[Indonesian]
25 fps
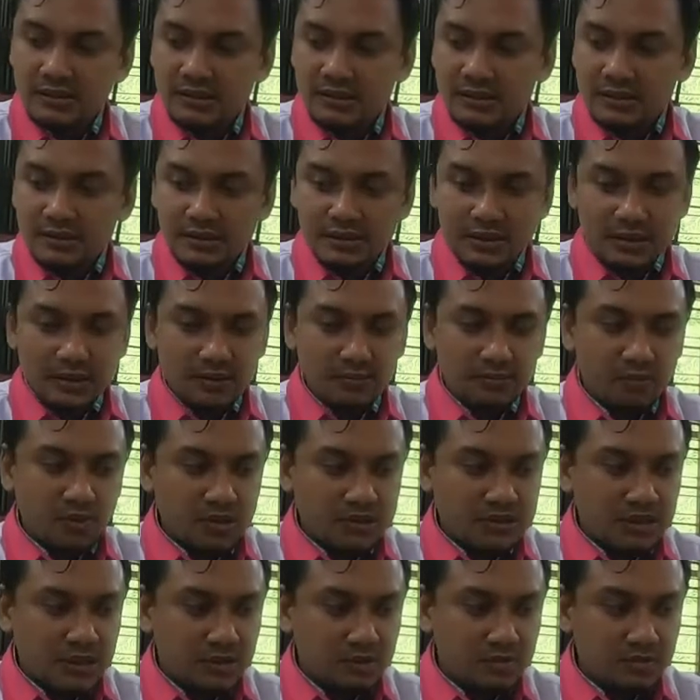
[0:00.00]
dibuat
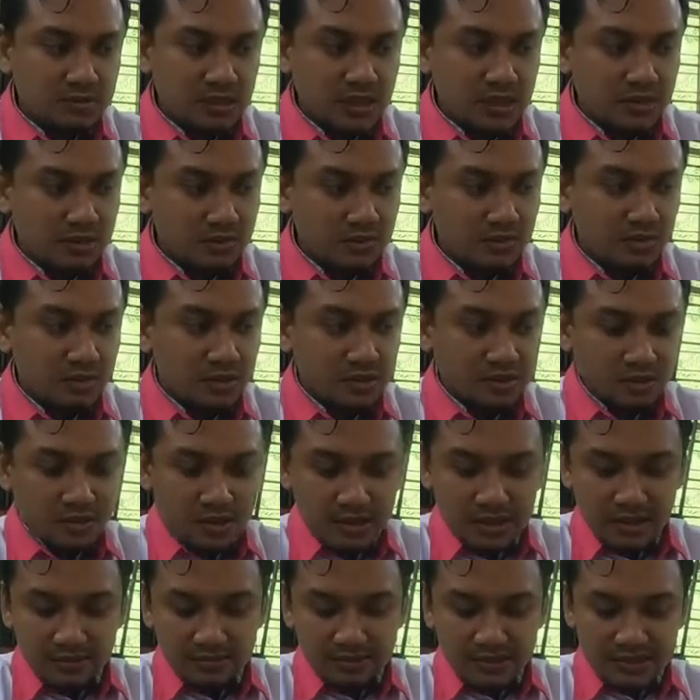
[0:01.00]
satu-satu gitu kan
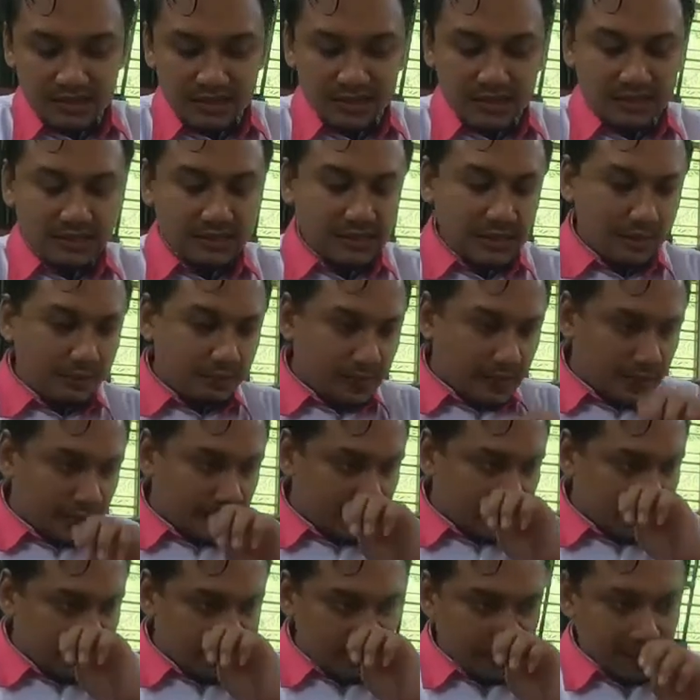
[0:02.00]
nggak bisa ya. Tetapi
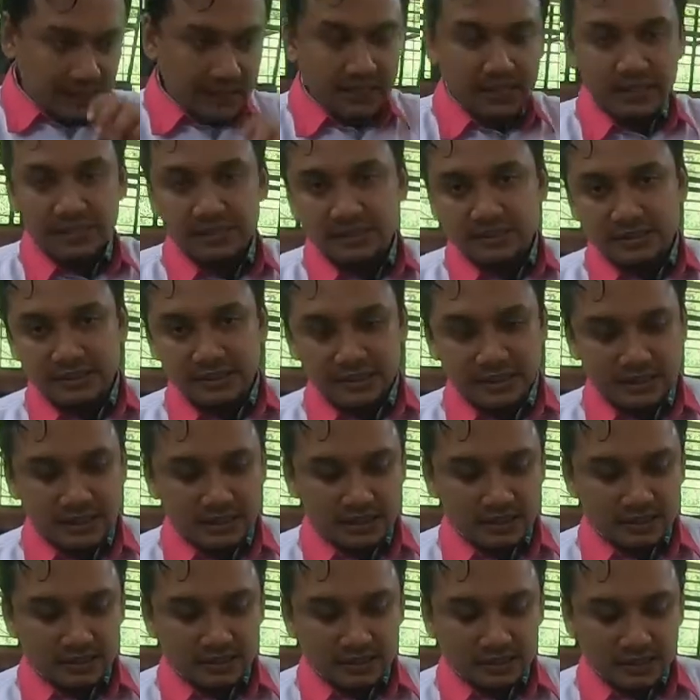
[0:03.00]
karena ini sedikit,
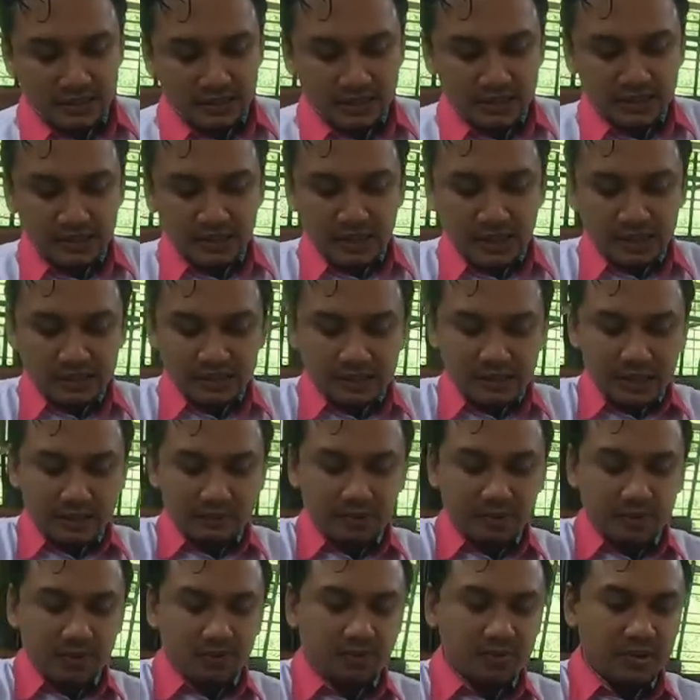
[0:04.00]
jadi tidak tidak
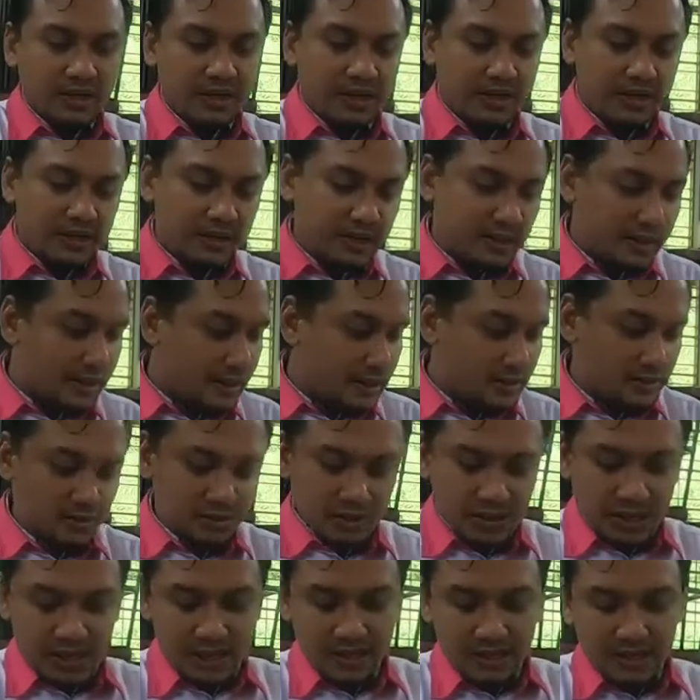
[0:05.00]
perlu berlayer-layer
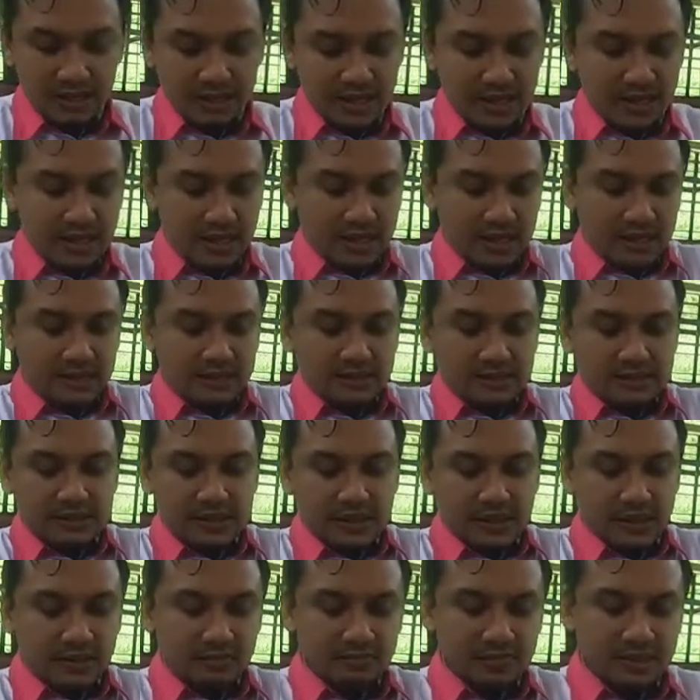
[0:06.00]
juga ya.
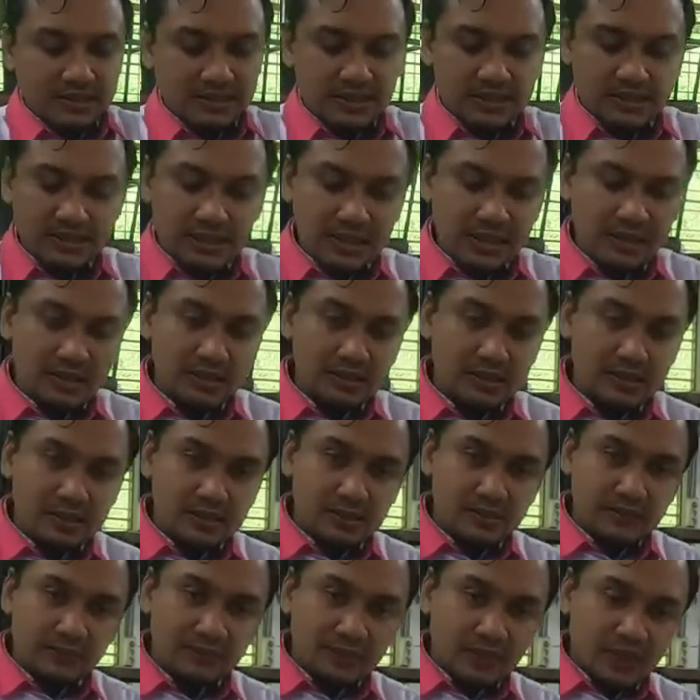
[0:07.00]
Artinya biasanya
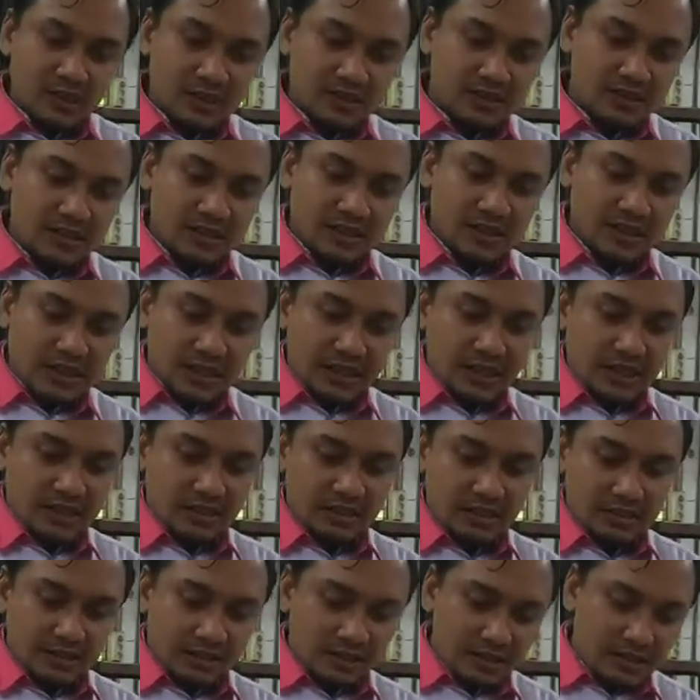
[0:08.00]

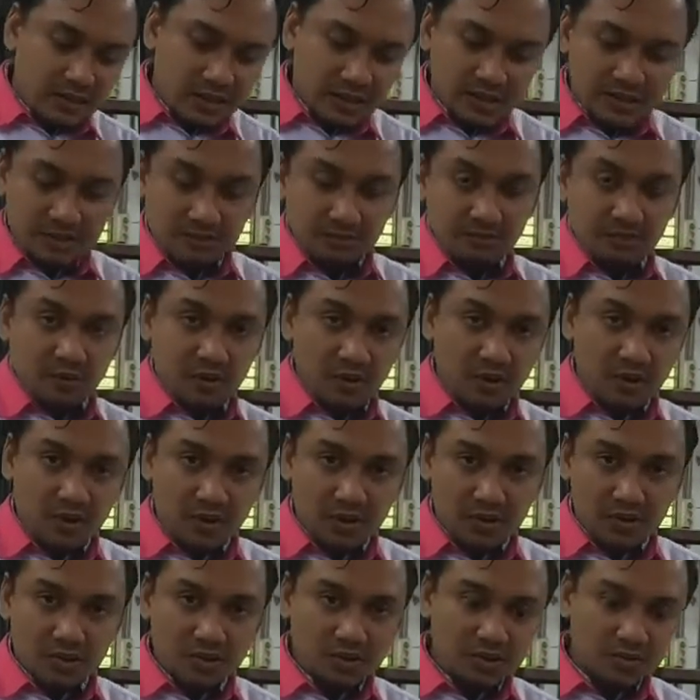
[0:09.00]
sedikit
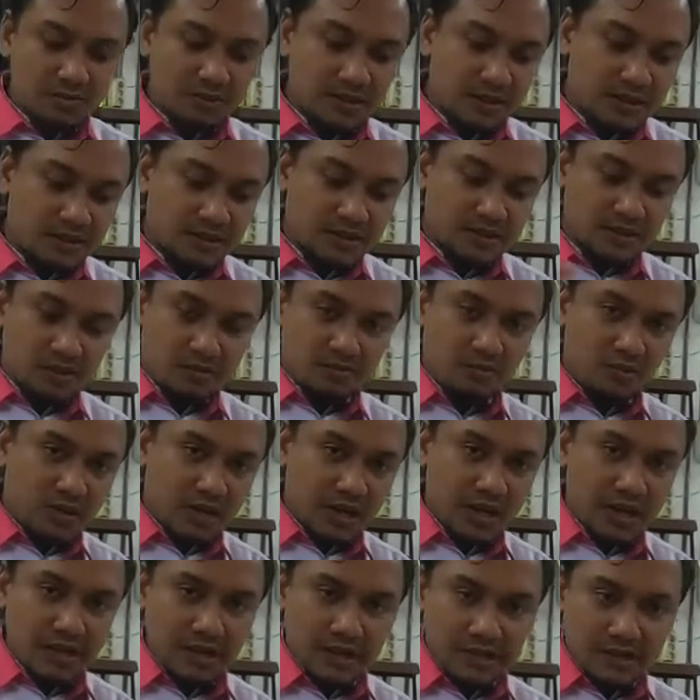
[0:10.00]
disemprot terus kemudian ditumpuk
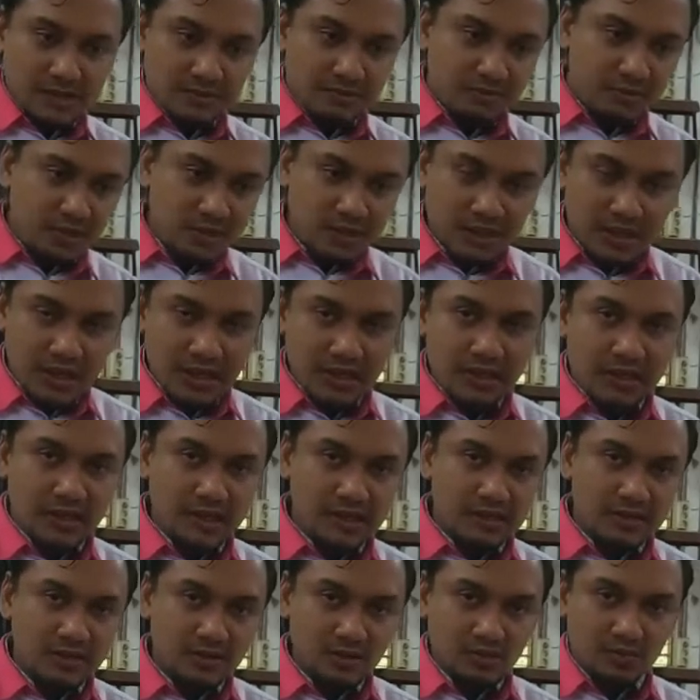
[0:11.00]
lagi semprot lagi
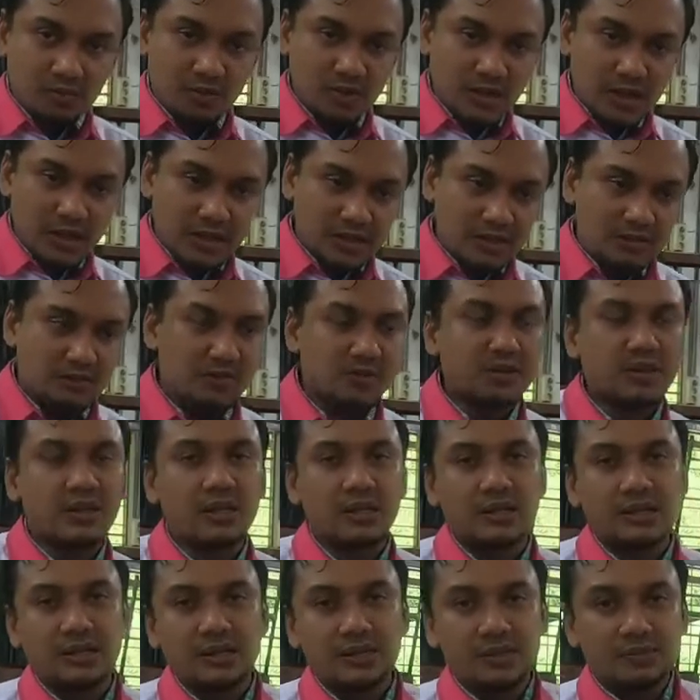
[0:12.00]
ditumbuk lagi semprot
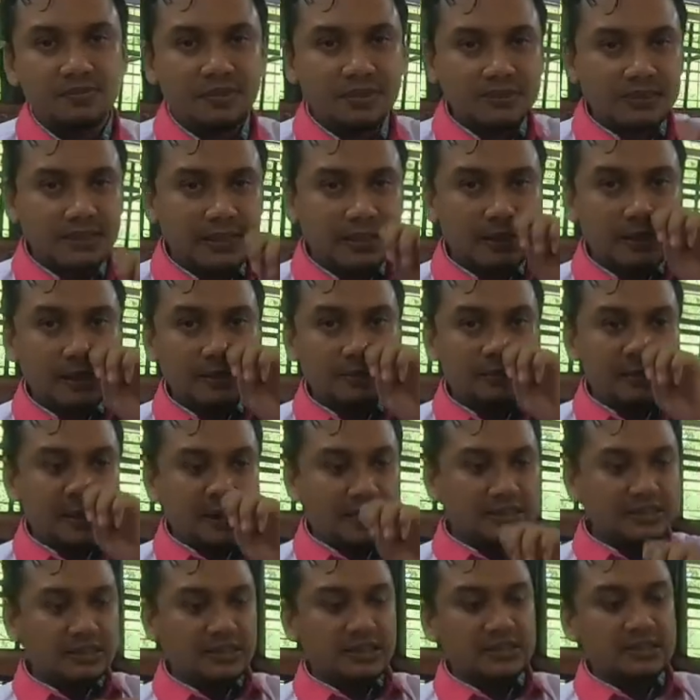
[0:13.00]
lagi itu biasanya kalau
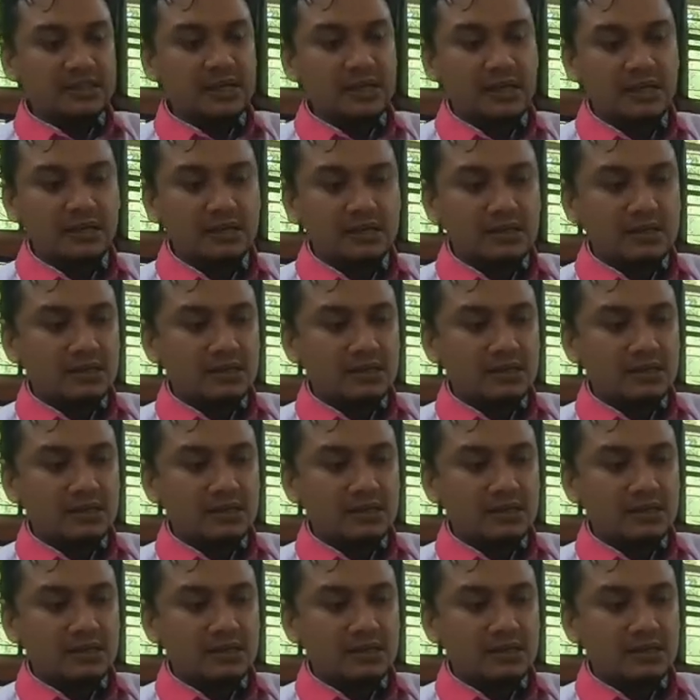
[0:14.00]
aplikasi kita